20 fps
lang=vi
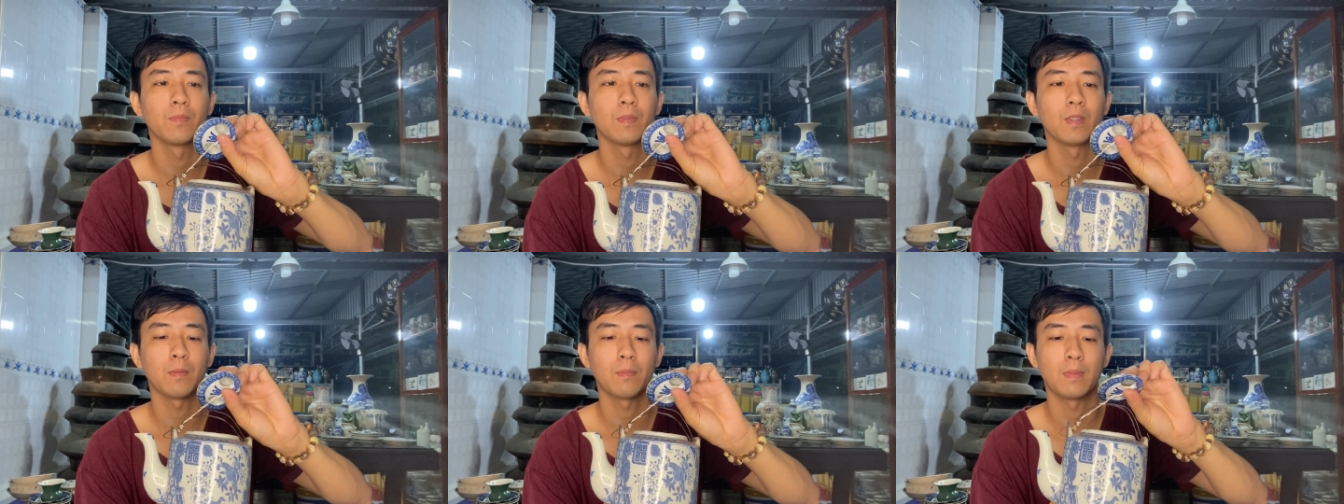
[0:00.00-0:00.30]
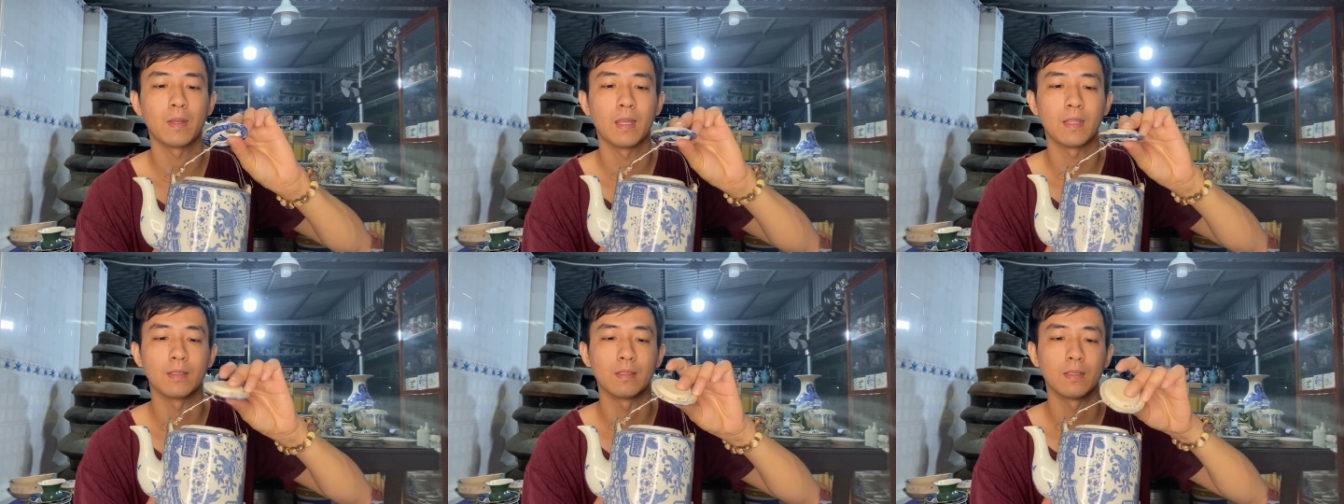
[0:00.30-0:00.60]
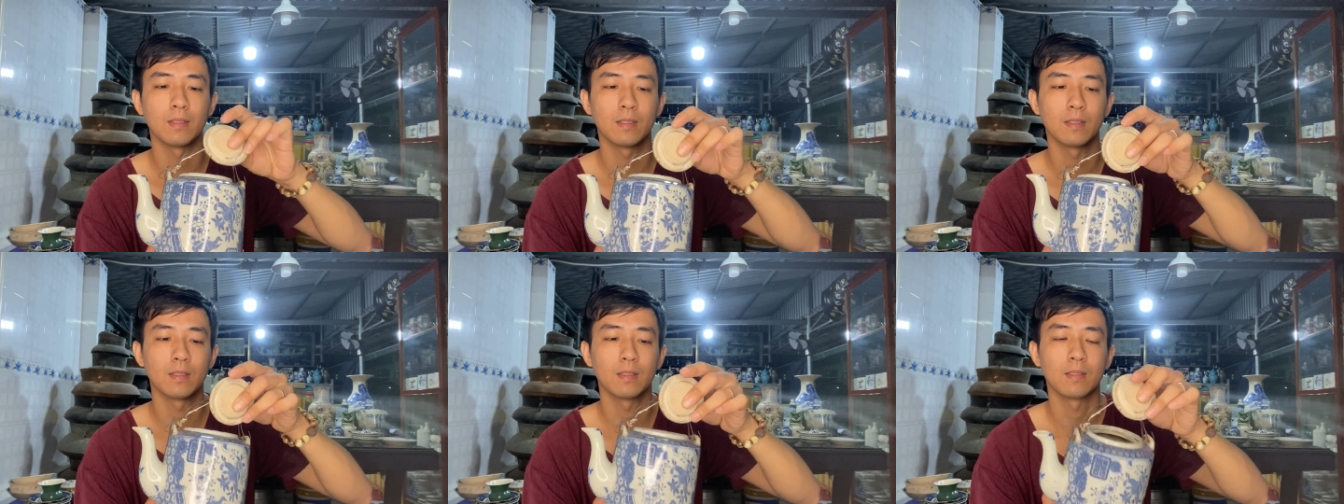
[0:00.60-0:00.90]
nắp
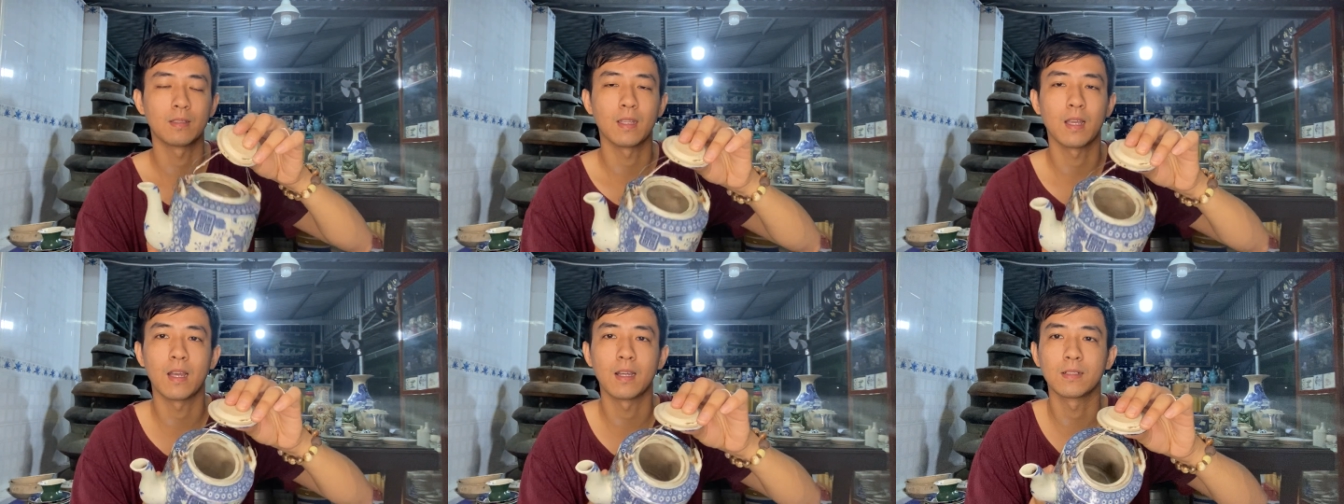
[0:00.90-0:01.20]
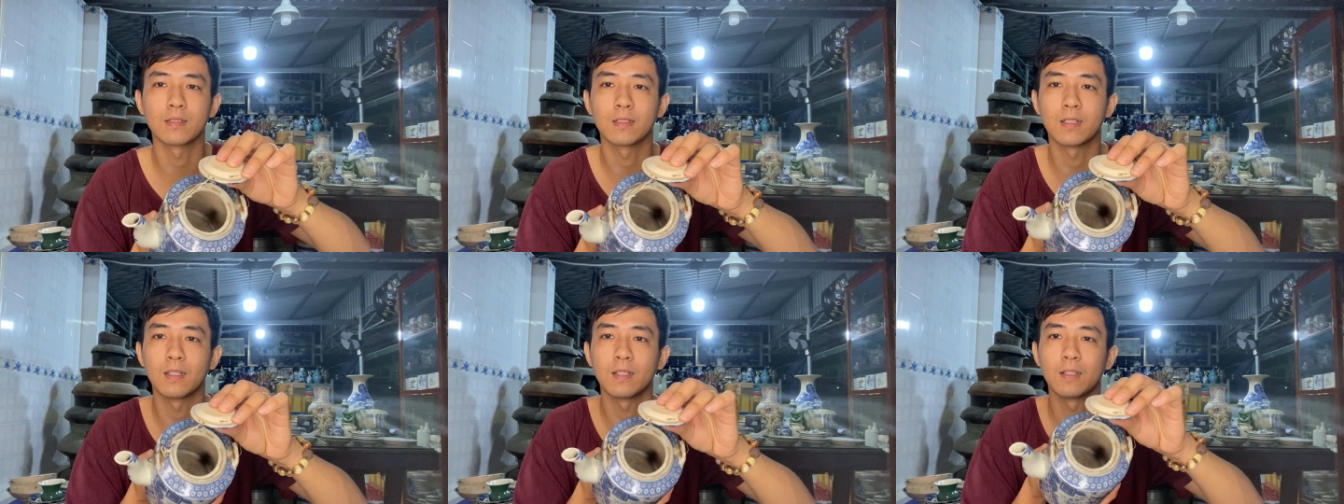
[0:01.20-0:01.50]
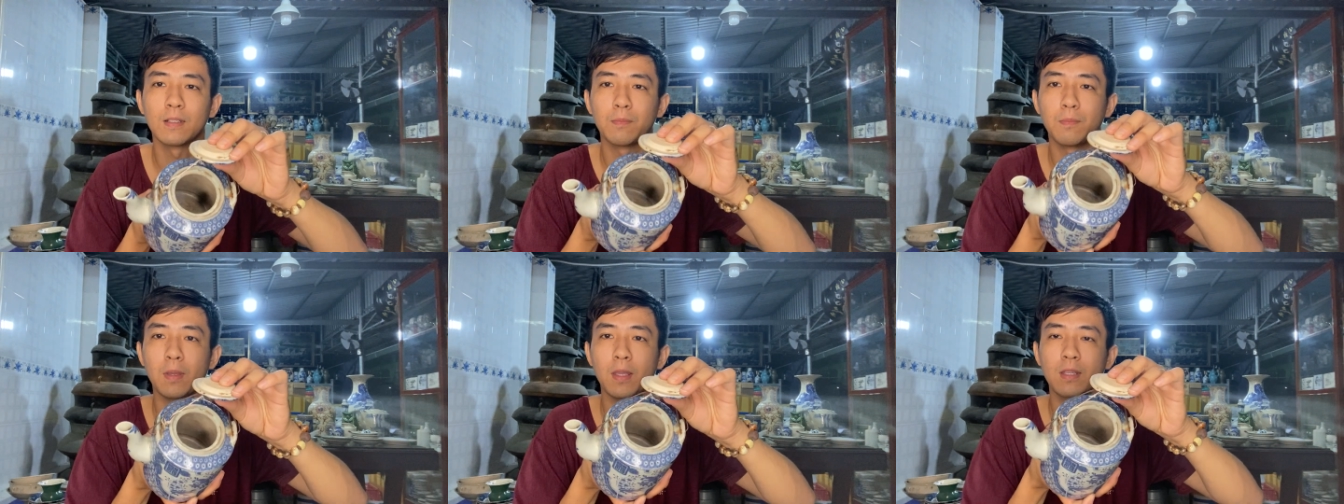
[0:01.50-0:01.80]
lành nha thân nè
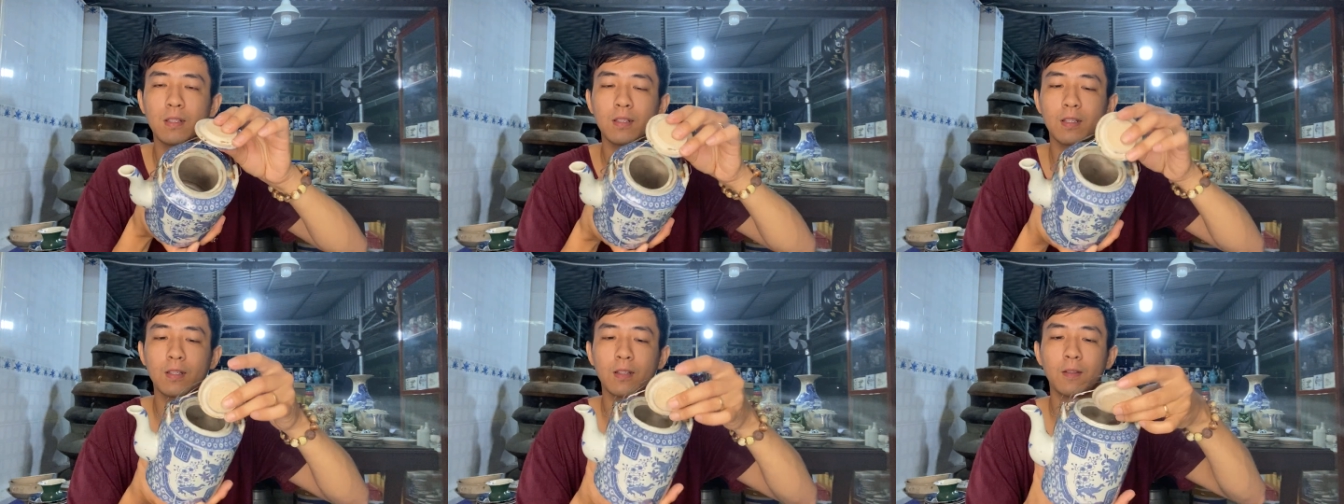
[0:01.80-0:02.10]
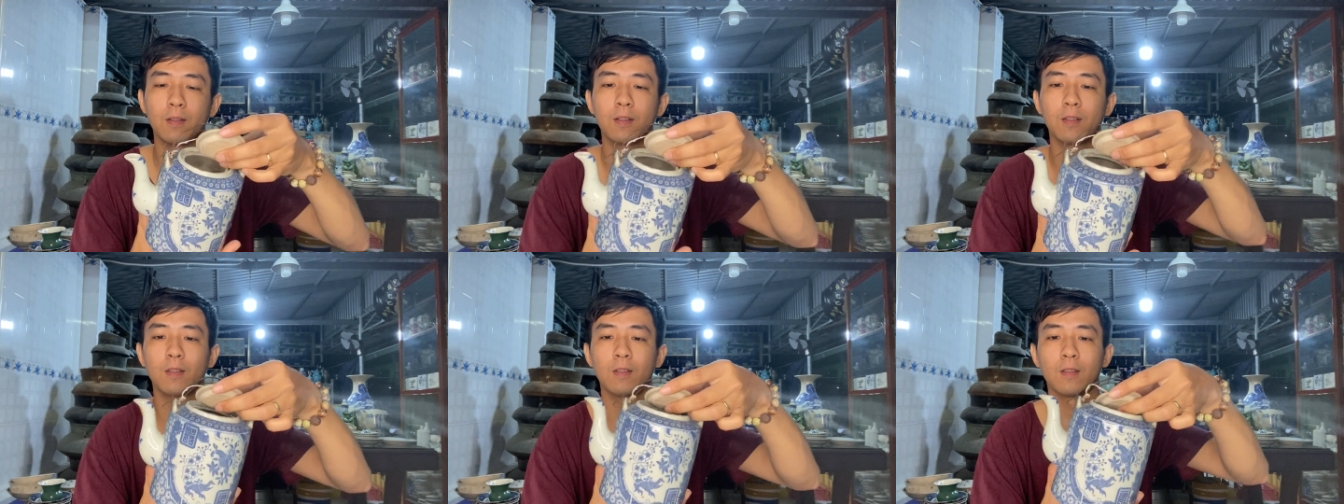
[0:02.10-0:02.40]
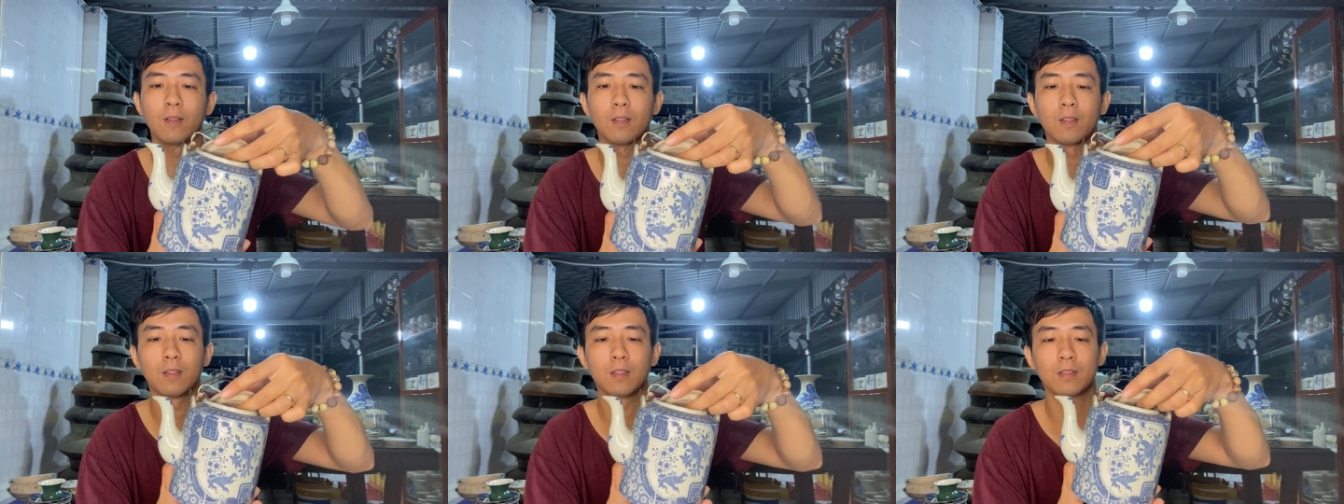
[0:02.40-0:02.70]
miệng nè
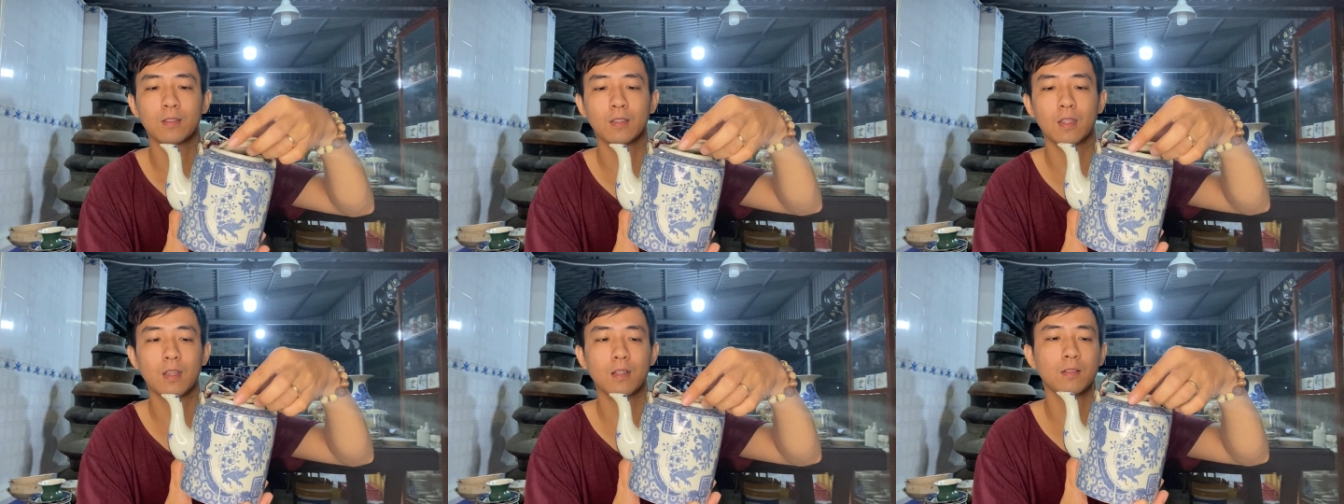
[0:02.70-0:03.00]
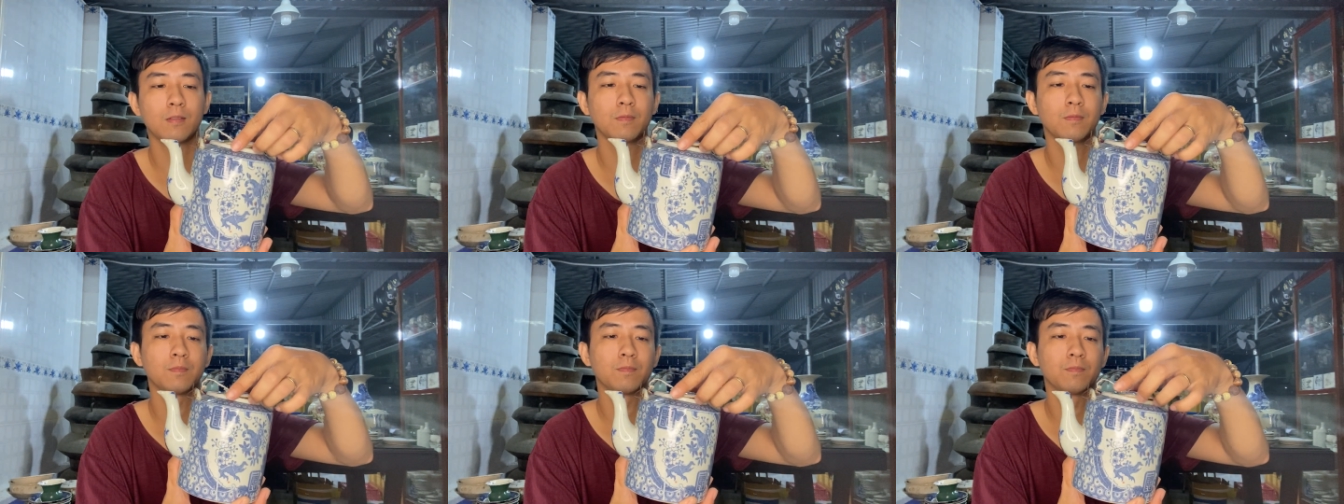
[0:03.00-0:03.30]
thân